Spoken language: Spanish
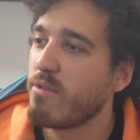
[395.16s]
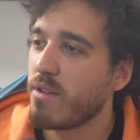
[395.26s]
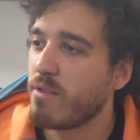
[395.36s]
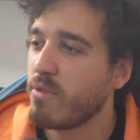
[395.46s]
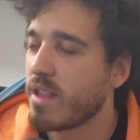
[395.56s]

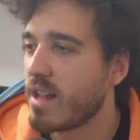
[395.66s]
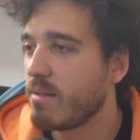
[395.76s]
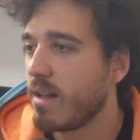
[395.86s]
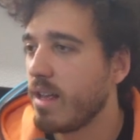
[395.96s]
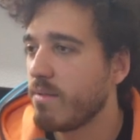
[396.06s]
F al final,
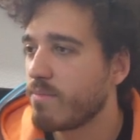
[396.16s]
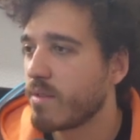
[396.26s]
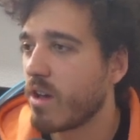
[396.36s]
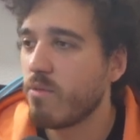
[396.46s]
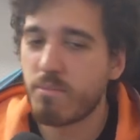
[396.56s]
¿vale?
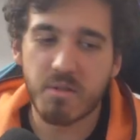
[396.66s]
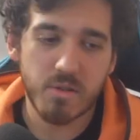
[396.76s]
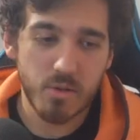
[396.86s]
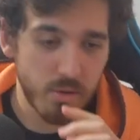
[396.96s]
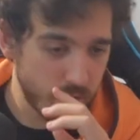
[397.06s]
Es un
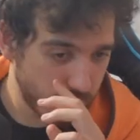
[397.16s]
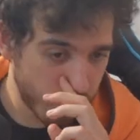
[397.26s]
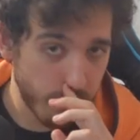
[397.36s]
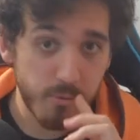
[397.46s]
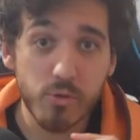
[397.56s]
poco
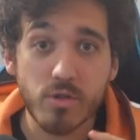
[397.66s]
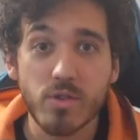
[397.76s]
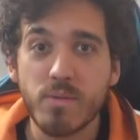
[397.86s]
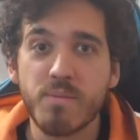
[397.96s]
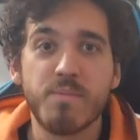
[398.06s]

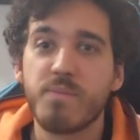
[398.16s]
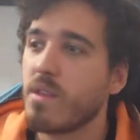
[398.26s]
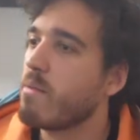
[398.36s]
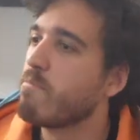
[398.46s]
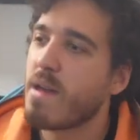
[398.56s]
confuso,
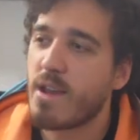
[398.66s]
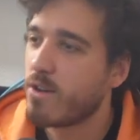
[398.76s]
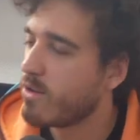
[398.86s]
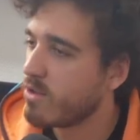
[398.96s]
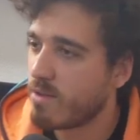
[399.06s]

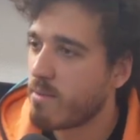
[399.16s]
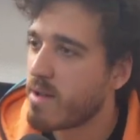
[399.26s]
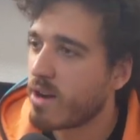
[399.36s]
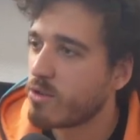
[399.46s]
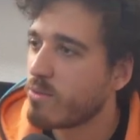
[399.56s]
pero nos vamos
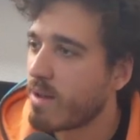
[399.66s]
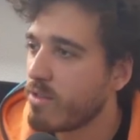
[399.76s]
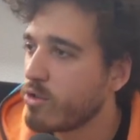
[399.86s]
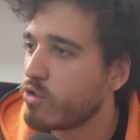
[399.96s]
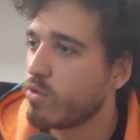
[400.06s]
a ir
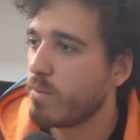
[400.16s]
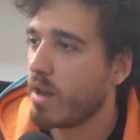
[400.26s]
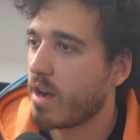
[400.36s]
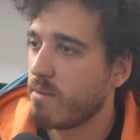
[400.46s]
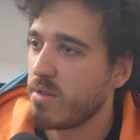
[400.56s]
acostumbrando
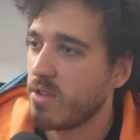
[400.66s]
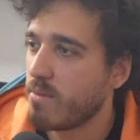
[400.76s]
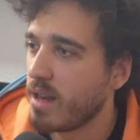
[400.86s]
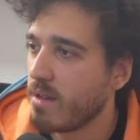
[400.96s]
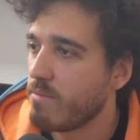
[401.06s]
súper rápido,
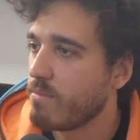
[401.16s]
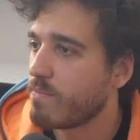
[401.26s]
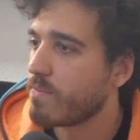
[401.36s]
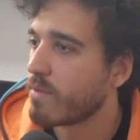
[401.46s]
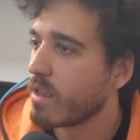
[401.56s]
¿vale?
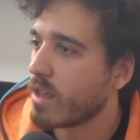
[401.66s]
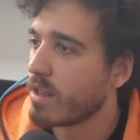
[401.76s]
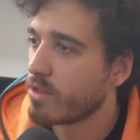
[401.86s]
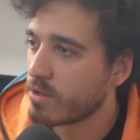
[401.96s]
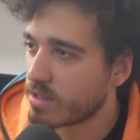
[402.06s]

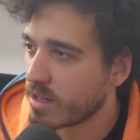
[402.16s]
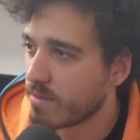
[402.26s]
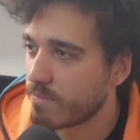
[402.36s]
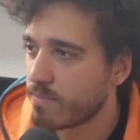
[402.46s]
Entonces,